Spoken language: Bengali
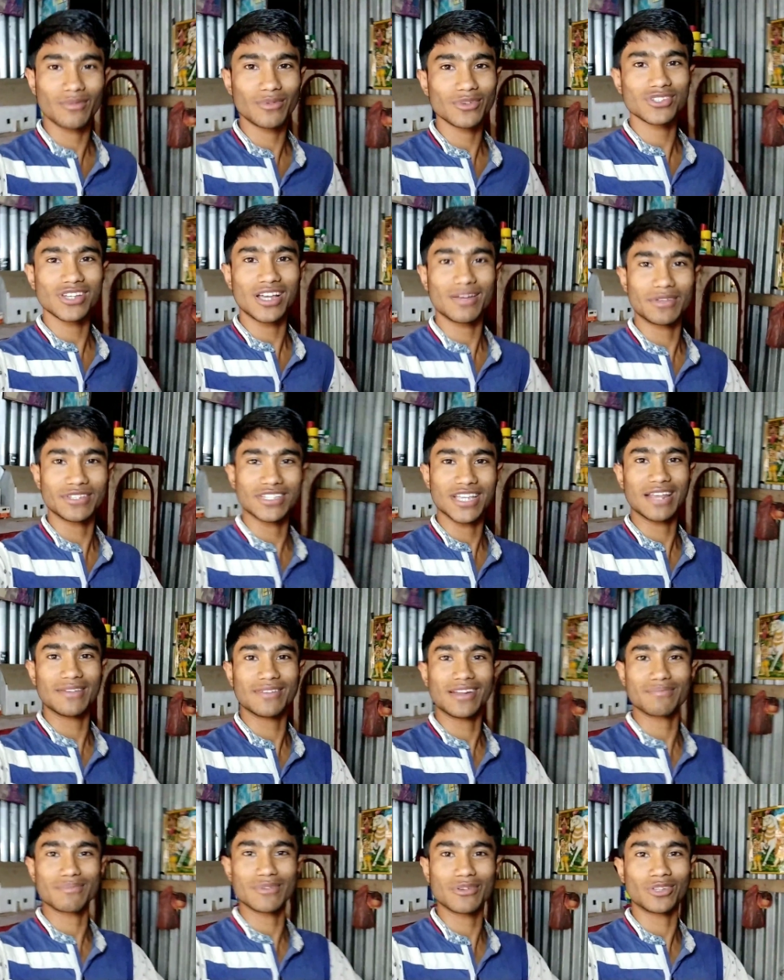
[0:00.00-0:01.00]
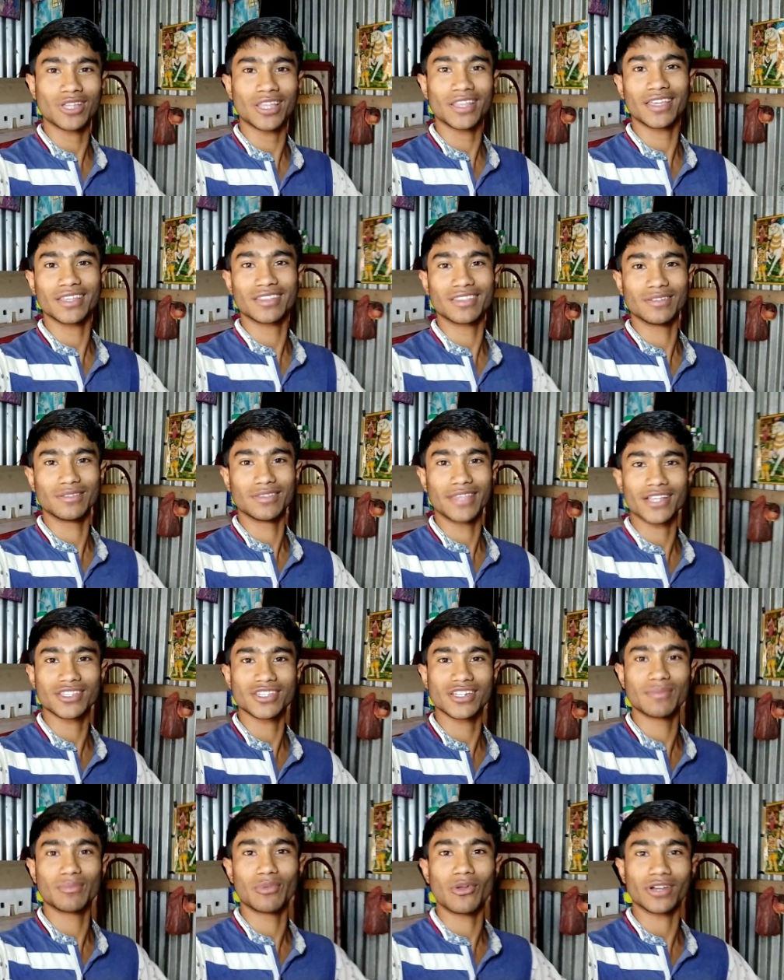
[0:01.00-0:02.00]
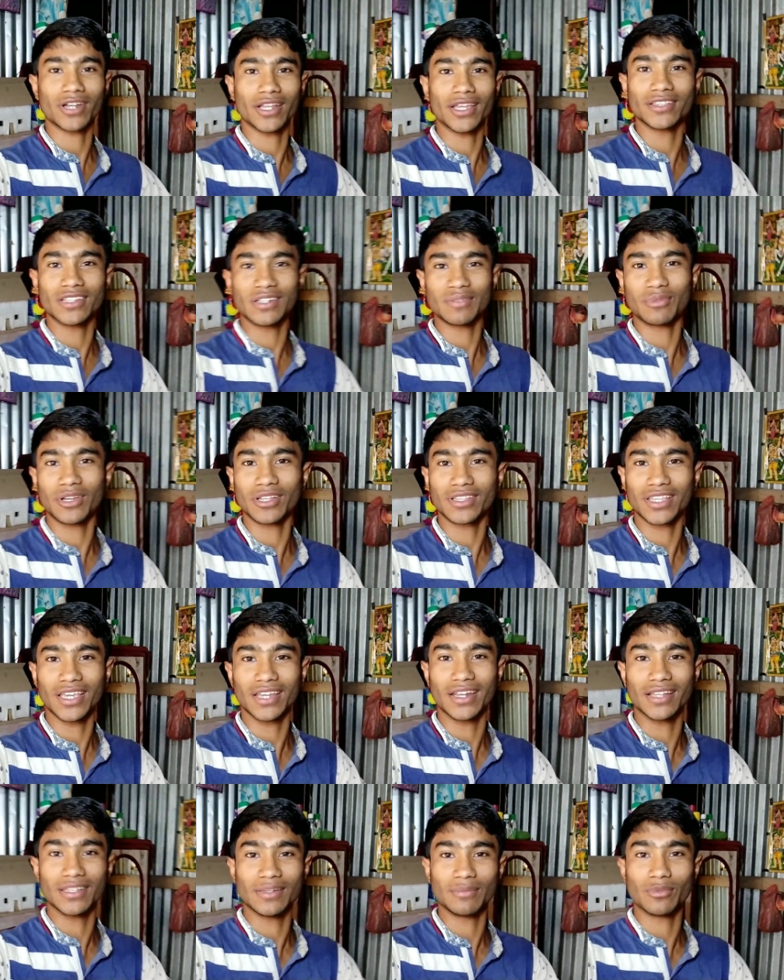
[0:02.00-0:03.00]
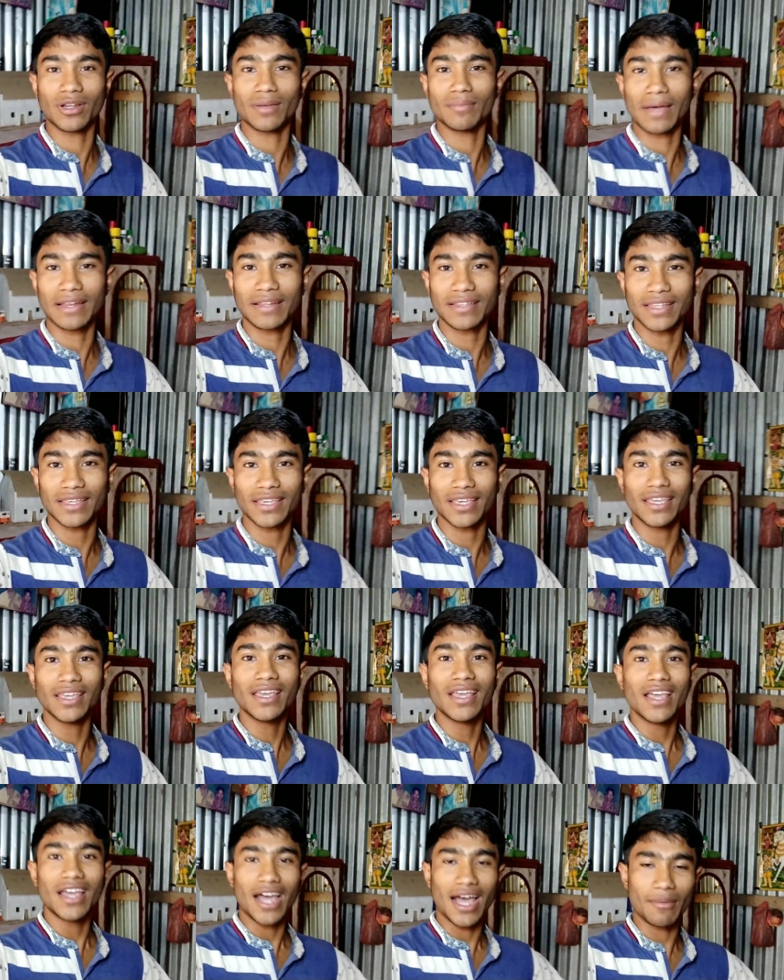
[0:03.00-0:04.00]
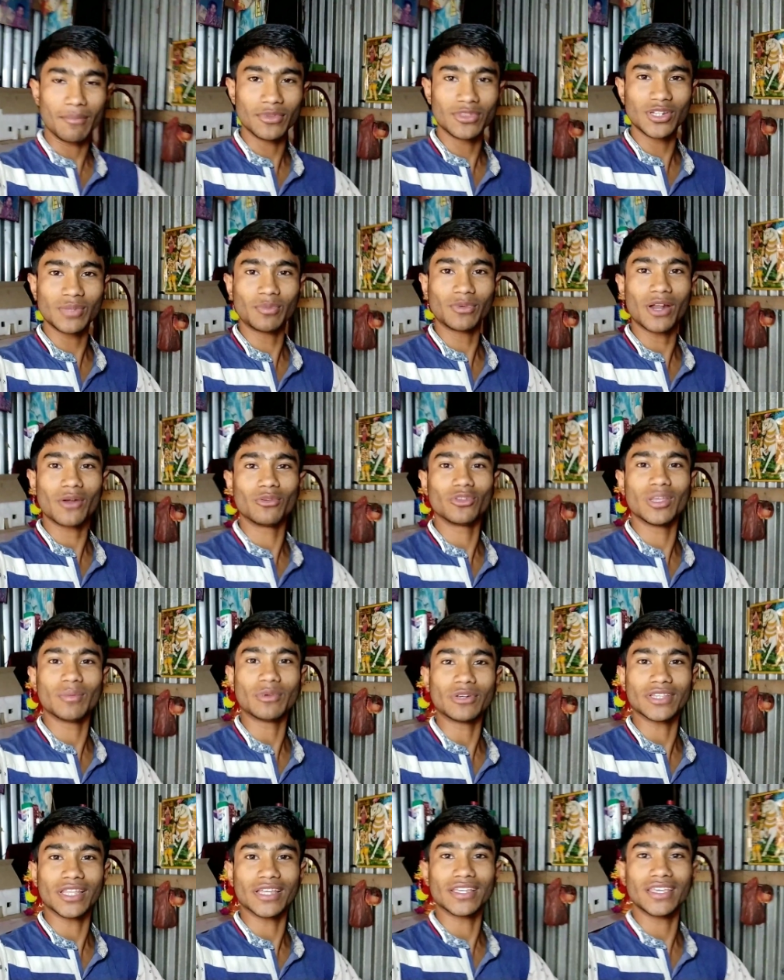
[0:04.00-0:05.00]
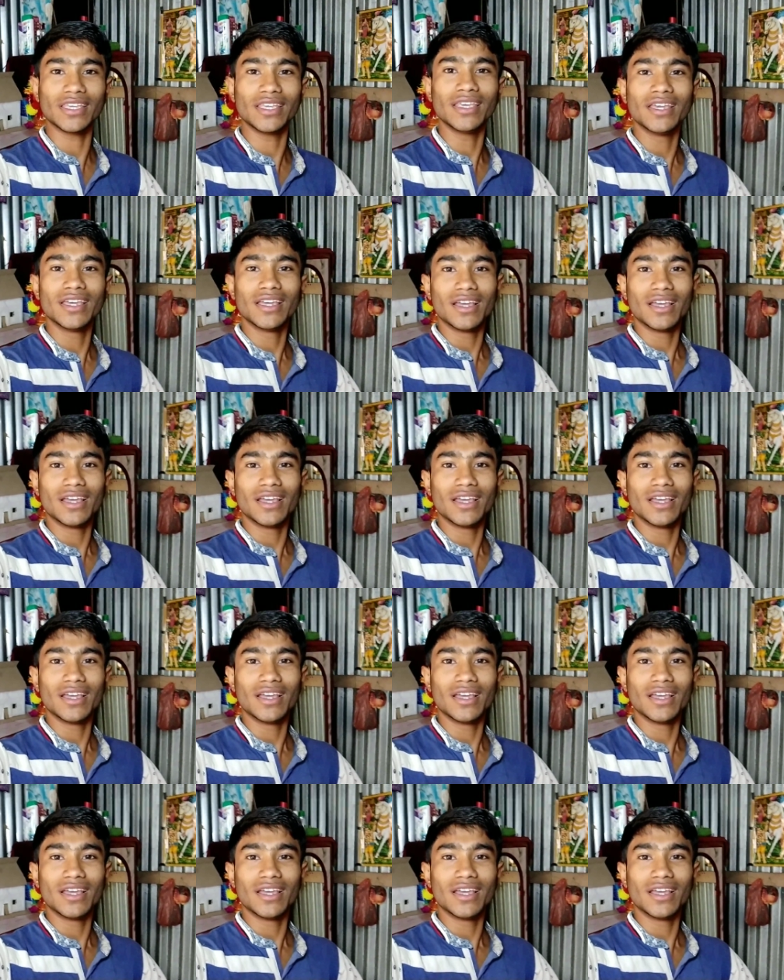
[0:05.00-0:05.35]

অবশ্যই আপনি জানাবেন আপনি কোথা থেকে দেখছেন এই ব্লগটাকে ত্রিপুরা থেকে না ত্রিপুরা বাইরে থেকে আমি ত্রিপুরা উদয়পুরে থাকি